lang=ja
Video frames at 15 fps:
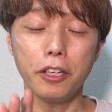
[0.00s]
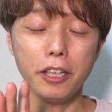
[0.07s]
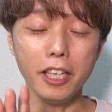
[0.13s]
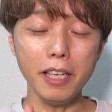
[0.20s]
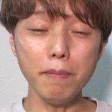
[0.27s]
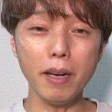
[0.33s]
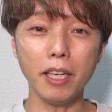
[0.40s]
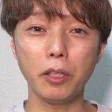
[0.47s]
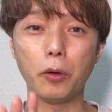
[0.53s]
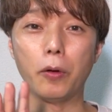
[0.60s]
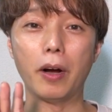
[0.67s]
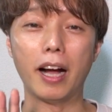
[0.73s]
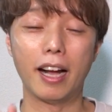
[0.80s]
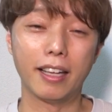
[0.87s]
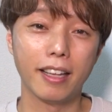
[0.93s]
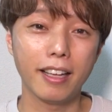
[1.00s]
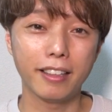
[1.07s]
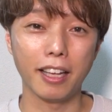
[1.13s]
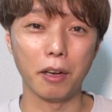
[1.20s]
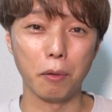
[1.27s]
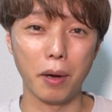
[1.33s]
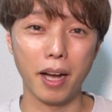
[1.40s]
今のあな
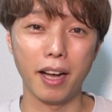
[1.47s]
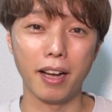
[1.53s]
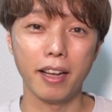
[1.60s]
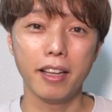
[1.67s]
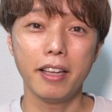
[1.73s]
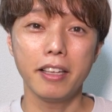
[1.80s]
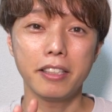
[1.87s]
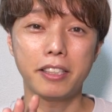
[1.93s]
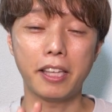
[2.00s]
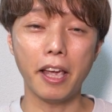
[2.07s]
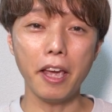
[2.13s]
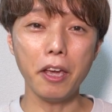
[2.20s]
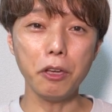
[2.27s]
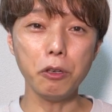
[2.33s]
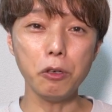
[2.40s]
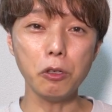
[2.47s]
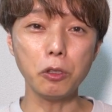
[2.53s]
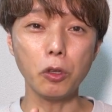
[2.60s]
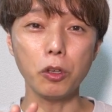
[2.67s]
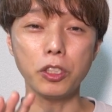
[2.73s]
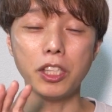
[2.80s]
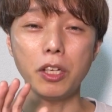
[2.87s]
たは声優
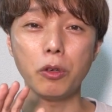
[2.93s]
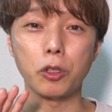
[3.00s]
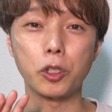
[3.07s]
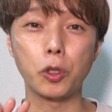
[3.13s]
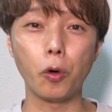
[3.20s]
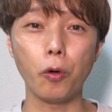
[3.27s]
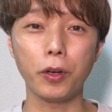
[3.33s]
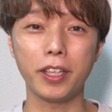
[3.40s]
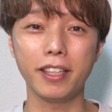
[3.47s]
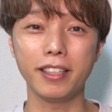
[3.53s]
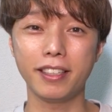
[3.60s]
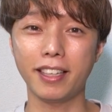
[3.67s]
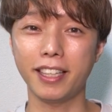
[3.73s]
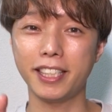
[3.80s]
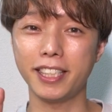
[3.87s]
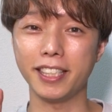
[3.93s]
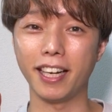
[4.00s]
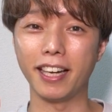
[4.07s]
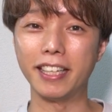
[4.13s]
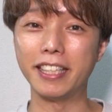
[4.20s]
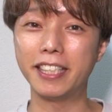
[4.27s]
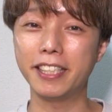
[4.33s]
としての商品価値
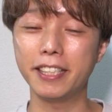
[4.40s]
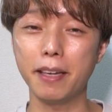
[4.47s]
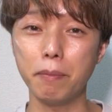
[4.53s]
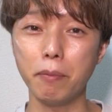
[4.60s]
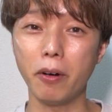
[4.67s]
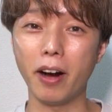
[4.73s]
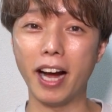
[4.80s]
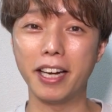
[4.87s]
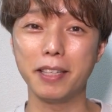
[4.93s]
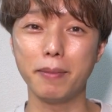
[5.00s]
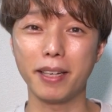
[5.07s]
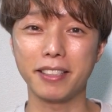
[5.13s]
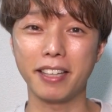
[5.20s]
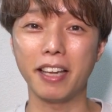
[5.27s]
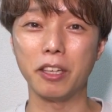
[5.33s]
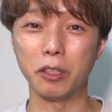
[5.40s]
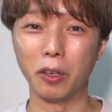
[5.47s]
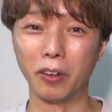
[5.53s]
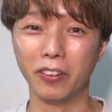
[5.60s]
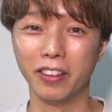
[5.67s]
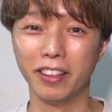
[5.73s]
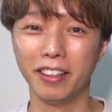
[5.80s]
が1円もありません
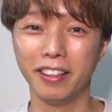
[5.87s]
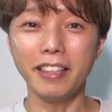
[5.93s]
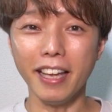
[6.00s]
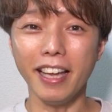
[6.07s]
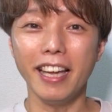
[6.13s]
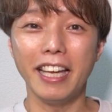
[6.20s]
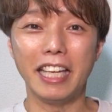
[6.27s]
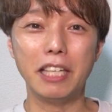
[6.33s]
よって